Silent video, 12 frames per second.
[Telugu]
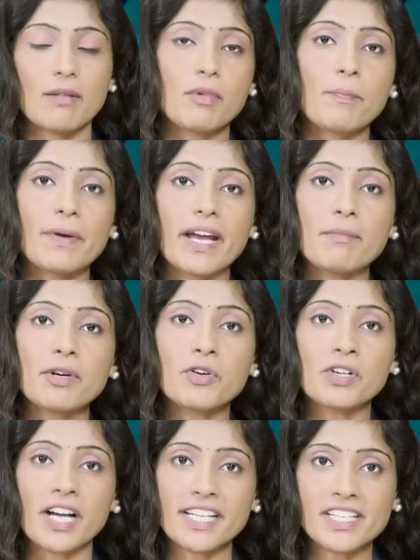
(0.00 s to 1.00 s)
తమ
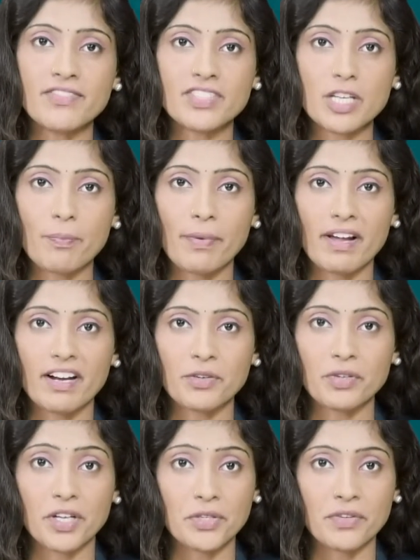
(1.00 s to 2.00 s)
ప్రేమకు కటిఫ్
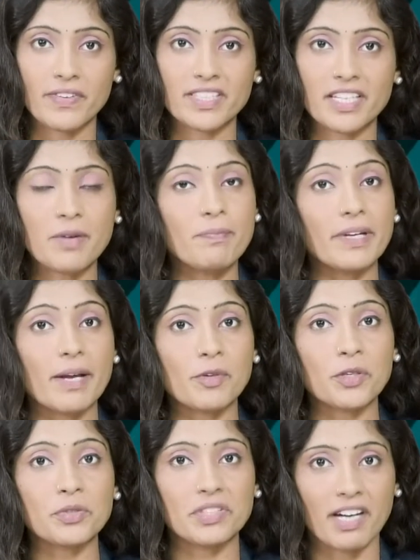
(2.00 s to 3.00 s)
చెప్పాలనుకున్న యువతిని
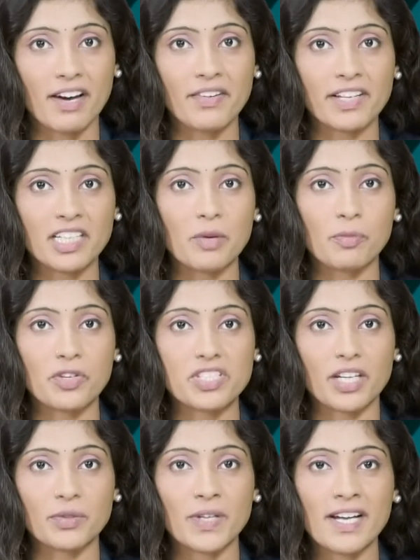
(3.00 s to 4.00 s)
ప్రేమికుడు దారుణంగా
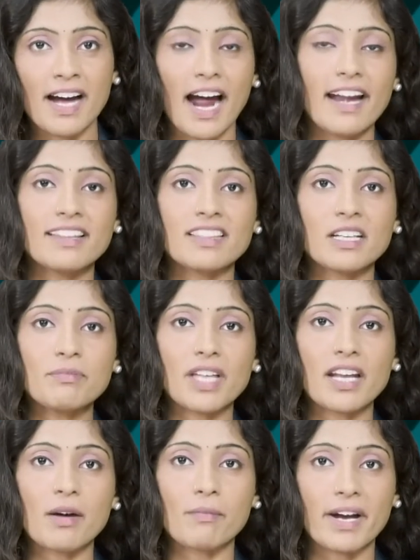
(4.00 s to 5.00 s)
పొడిచాడు అనంతరం
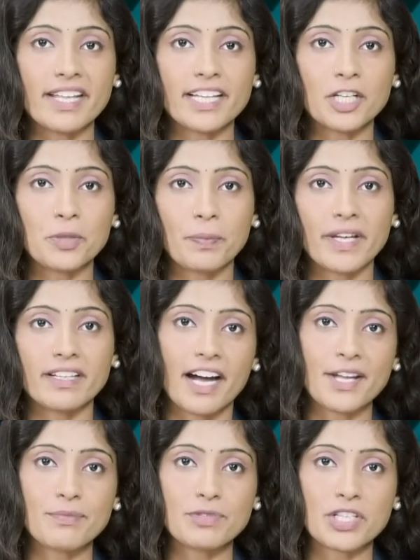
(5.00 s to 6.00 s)
తన మణికట్టుపై
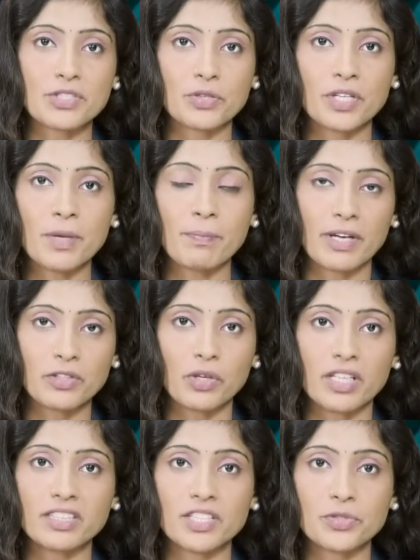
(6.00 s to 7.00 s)
గాయం చేసుకుని పదో
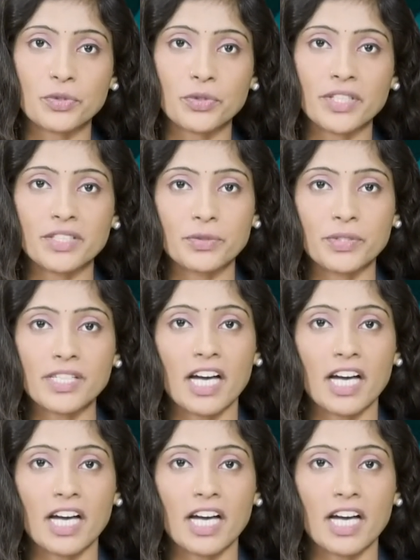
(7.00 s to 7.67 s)
అంతస్తు నుండి దూకి